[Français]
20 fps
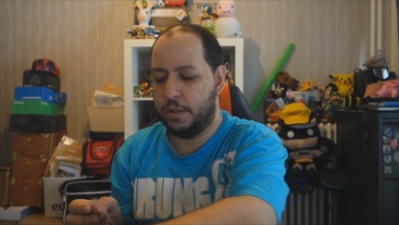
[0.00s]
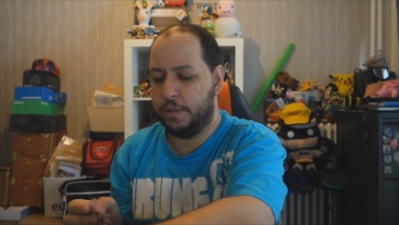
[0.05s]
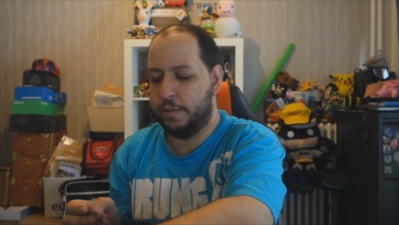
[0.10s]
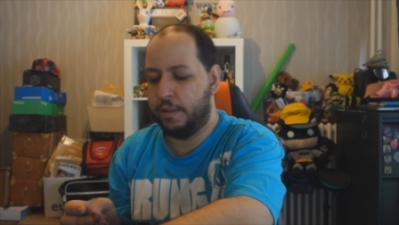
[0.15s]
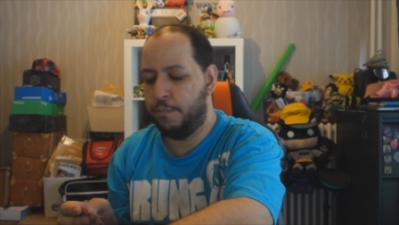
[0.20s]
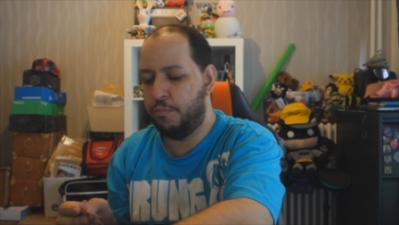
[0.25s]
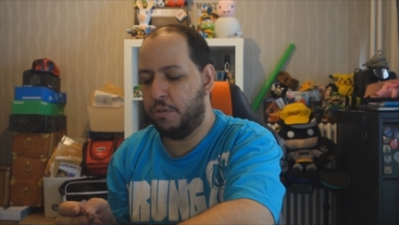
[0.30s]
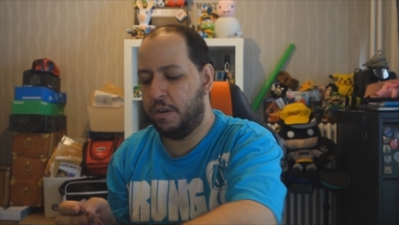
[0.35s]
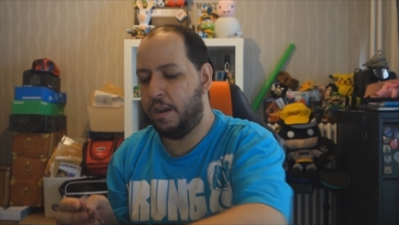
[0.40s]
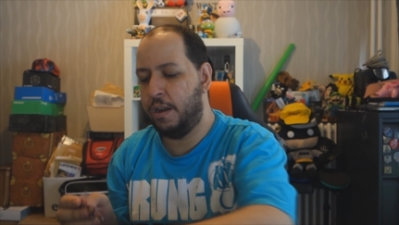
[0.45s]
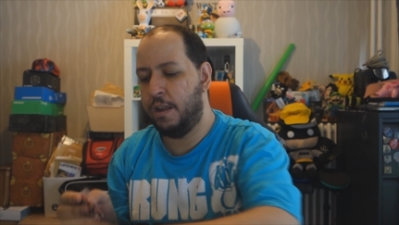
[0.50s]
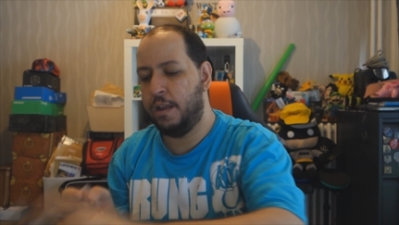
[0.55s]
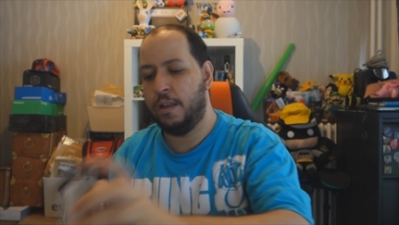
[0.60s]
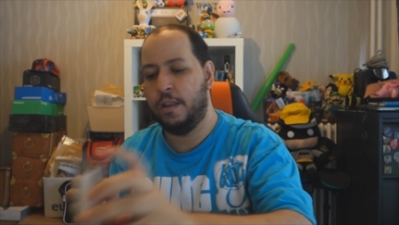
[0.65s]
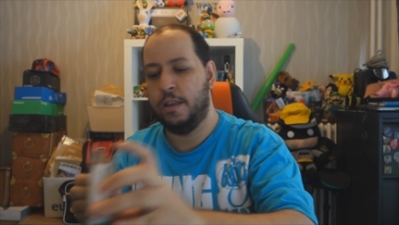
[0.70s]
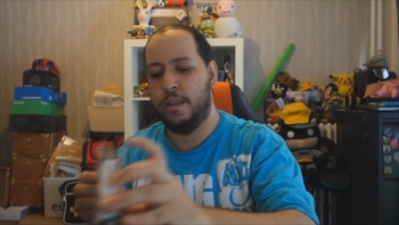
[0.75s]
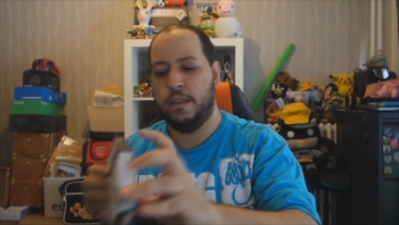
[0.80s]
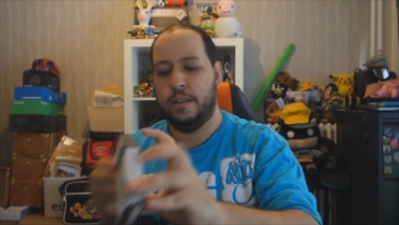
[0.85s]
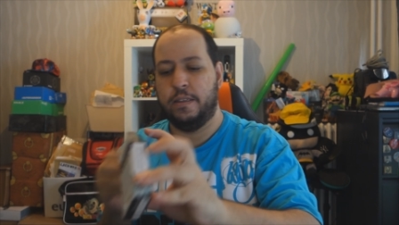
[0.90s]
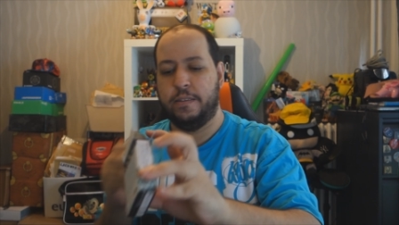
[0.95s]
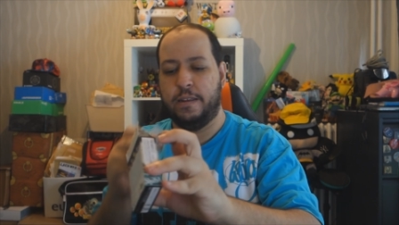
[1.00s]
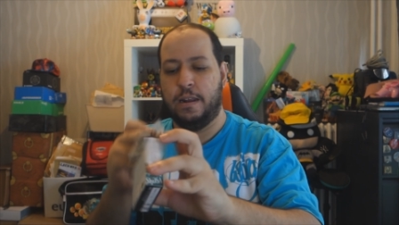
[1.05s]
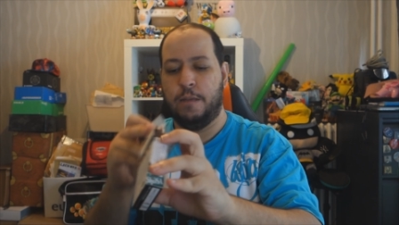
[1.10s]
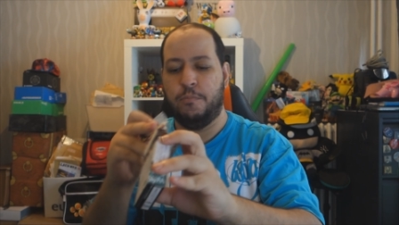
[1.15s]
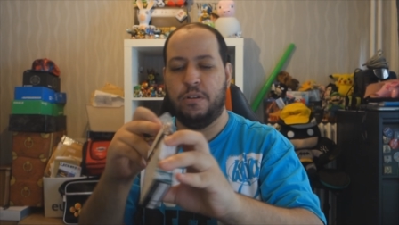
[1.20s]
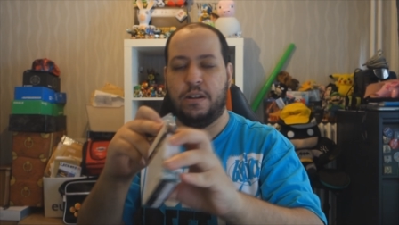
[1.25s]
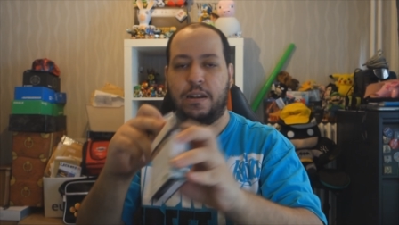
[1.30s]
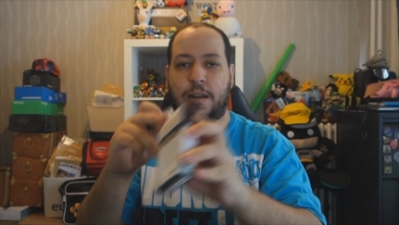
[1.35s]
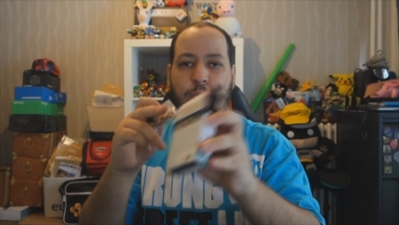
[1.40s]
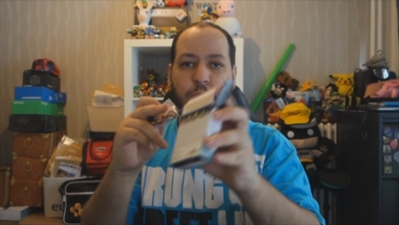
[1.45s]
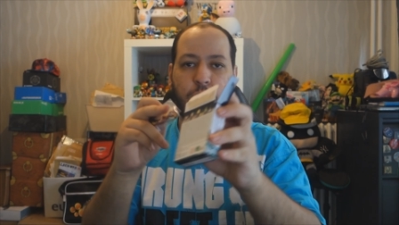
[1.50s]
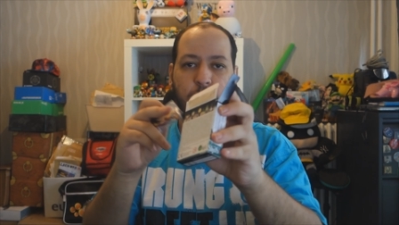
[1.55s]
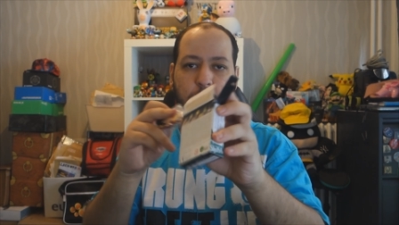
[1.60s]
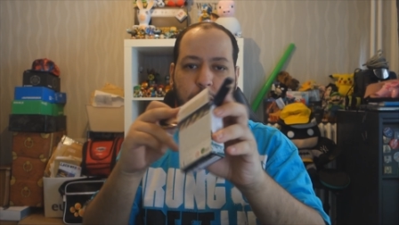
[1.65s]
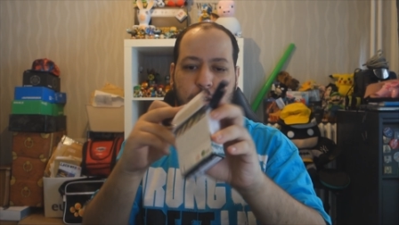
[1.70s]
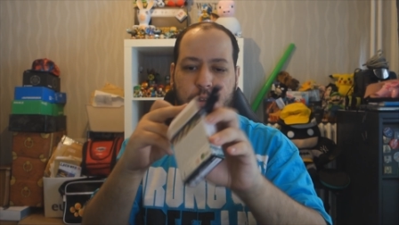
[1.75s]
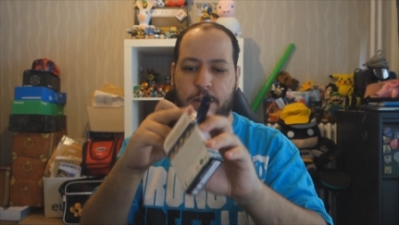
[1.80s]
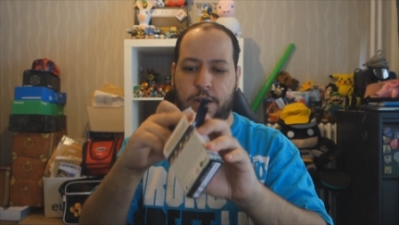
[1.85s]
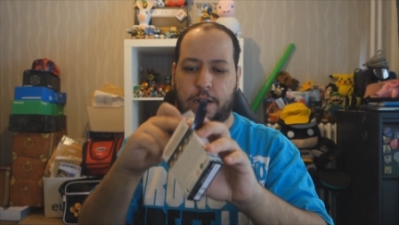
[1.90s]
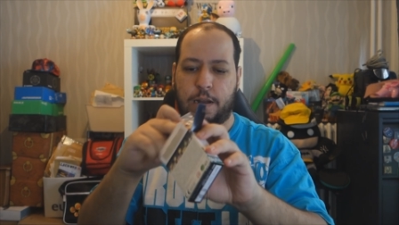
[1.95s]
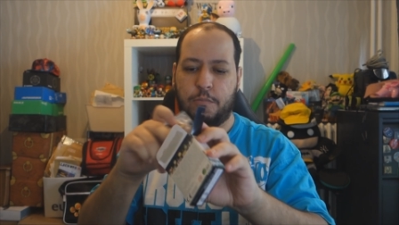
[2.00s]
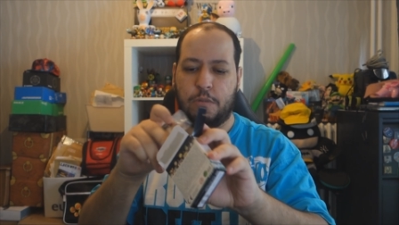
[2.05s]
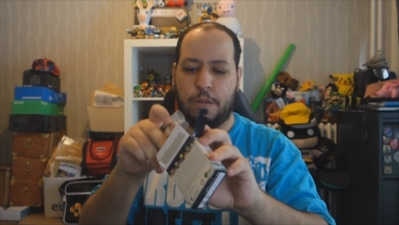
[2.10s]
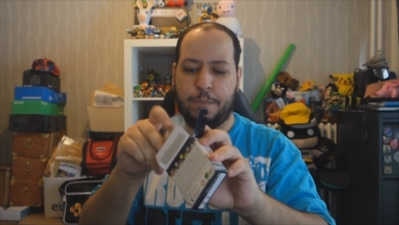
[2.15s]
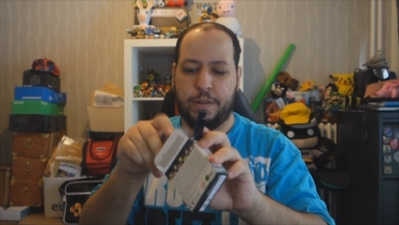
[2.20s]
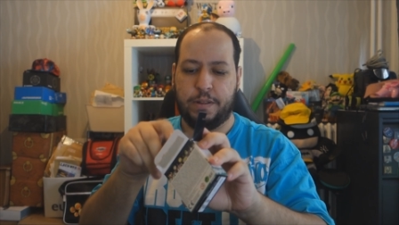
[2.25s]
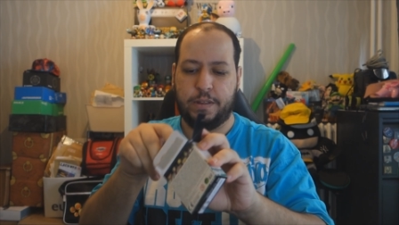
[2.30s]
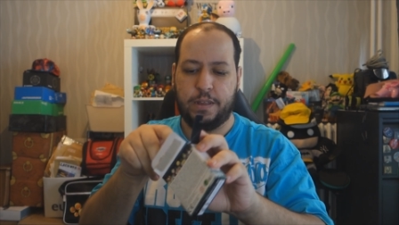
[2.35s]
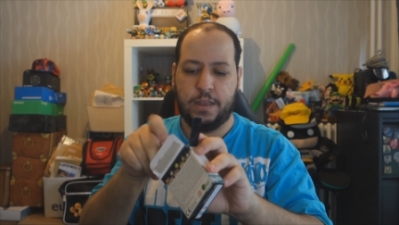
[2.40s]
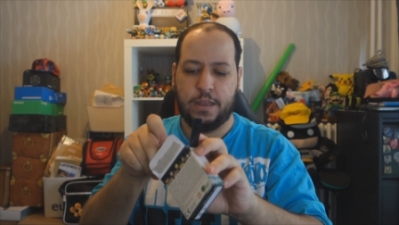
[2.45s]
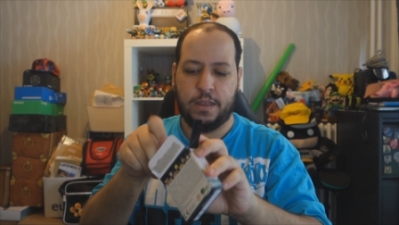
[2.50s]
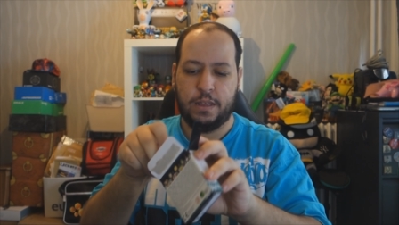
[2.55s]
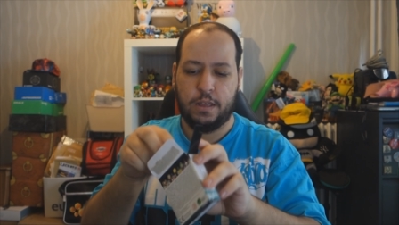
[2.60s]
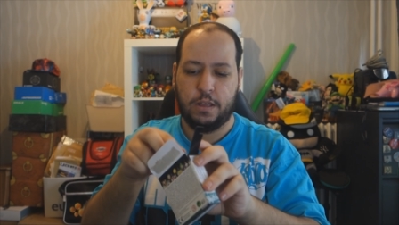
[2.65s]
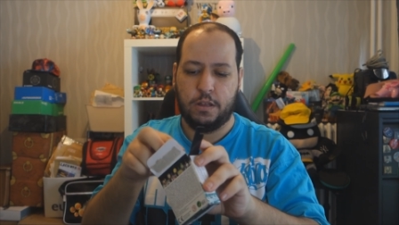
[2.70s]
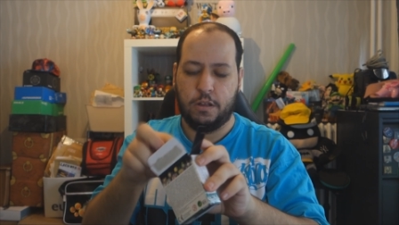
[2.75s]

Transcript: cette boîte-là, c'est la boîte la moins, la moins pétée.